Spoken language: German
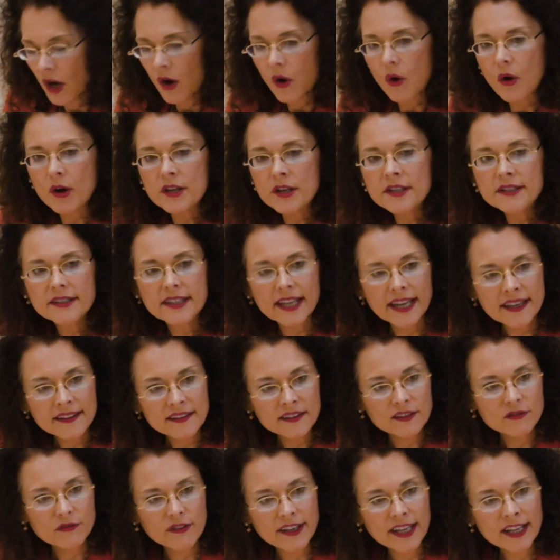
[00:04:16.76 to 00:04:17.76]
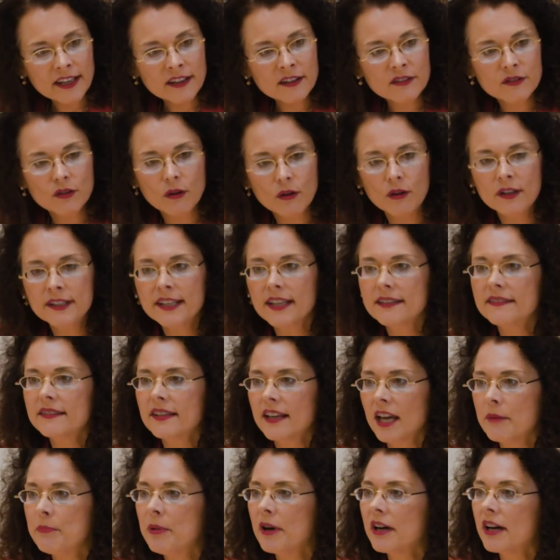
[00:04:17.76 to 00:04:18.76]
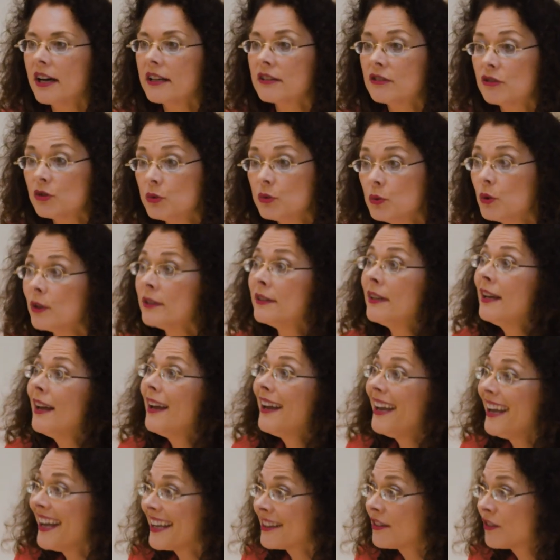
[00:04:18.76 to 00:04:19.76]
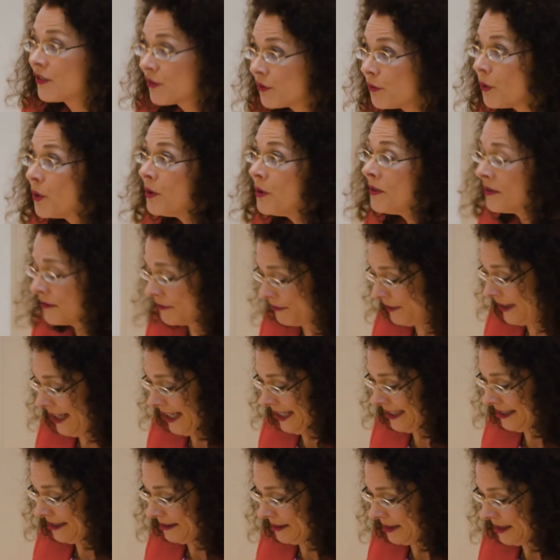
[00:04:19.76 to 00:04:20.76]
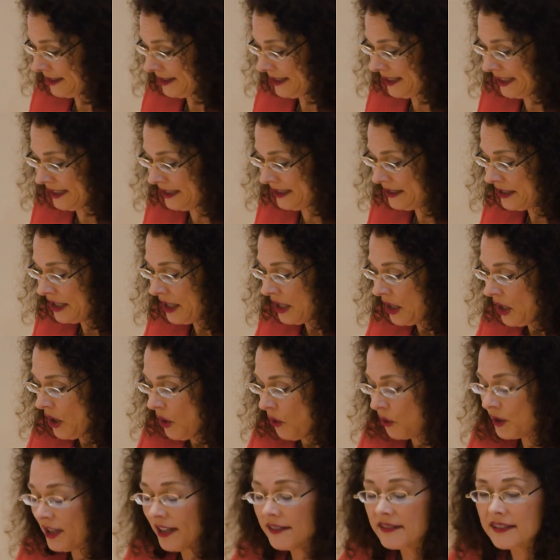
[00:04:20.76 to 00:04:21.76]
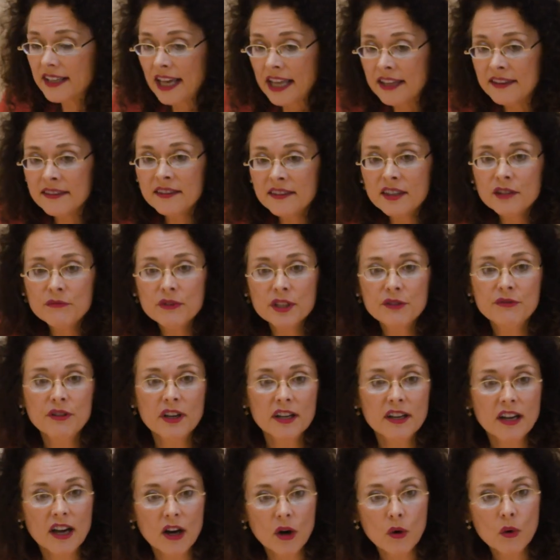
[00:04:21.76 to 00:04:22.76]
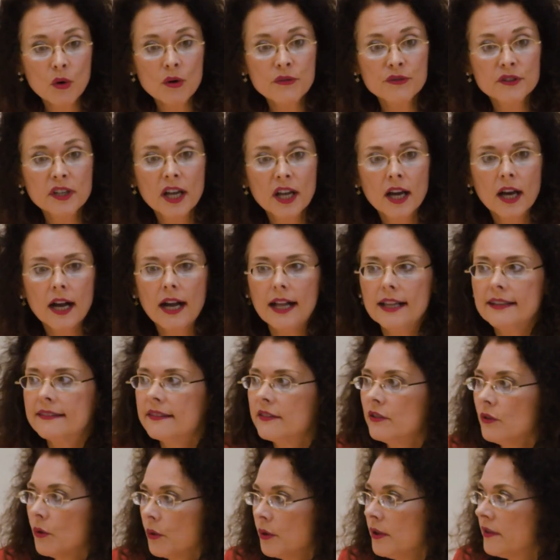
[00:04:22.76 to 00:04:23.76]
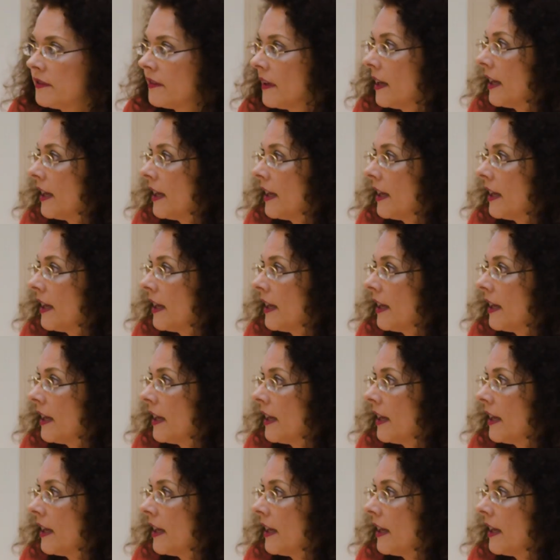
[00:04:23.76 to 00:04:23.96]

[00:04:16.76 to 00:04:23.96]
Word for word: Und deswegen sollen jetzt Reparaturen erzwungen werden. Ja? Und das Ganze wird verkauft als neues